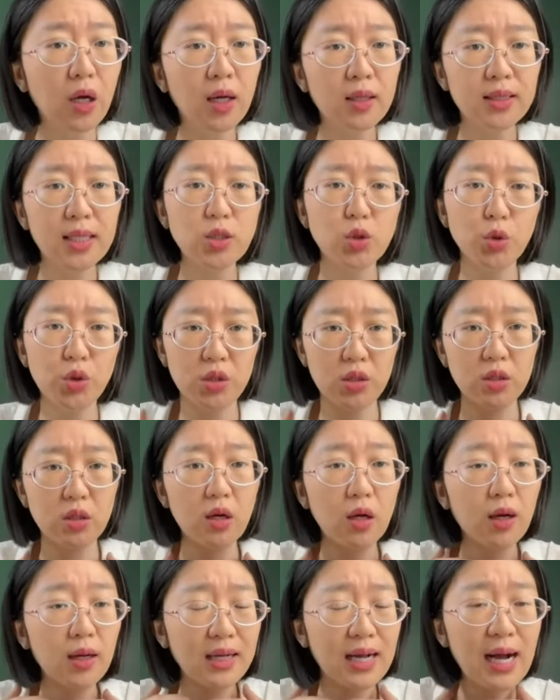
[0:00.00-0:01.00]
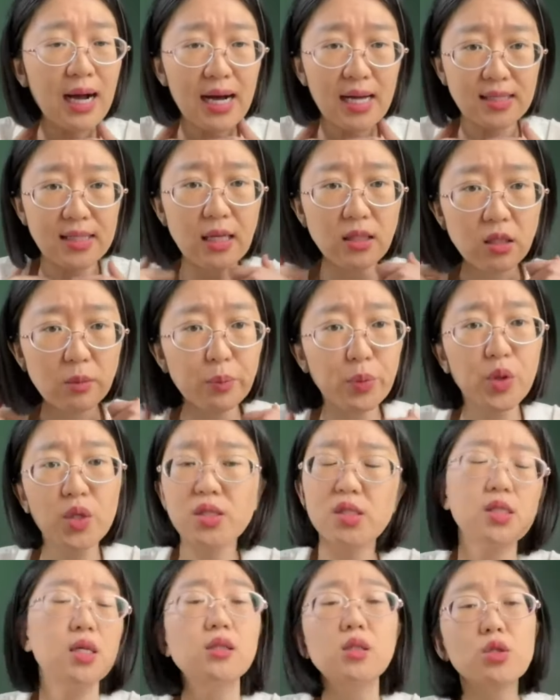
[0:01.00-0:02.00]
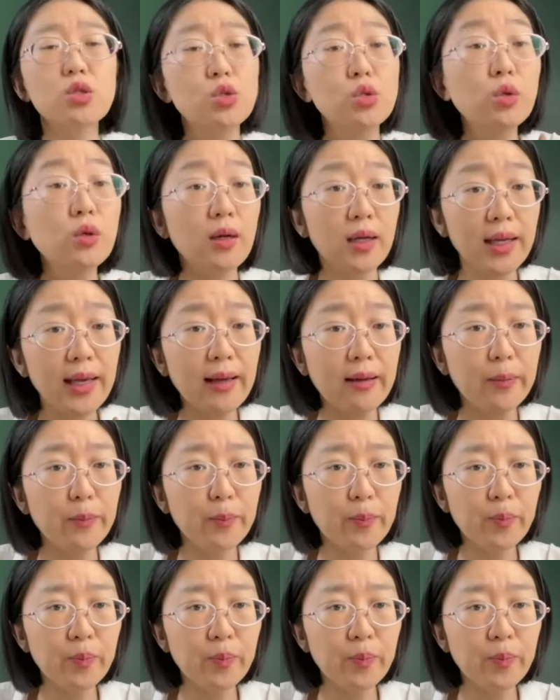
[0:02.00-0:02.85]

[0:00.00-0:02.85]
那就是卡在你脖子上的锁链，